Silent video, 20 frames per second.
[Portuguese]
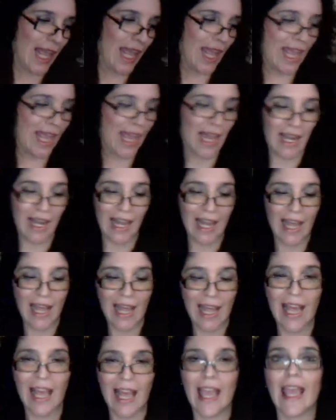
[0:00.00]

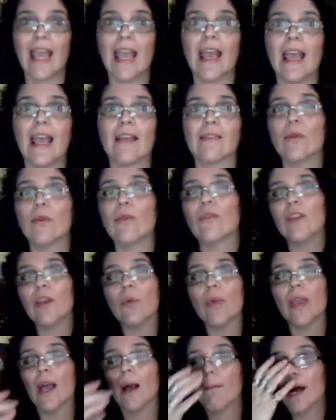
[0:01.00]
ela é, são
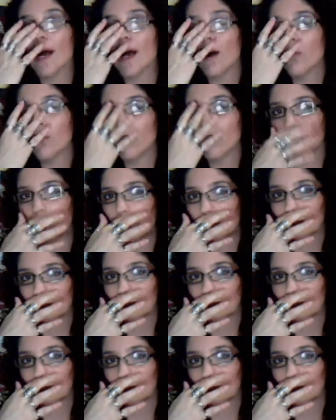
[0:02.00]
cinco irmãos,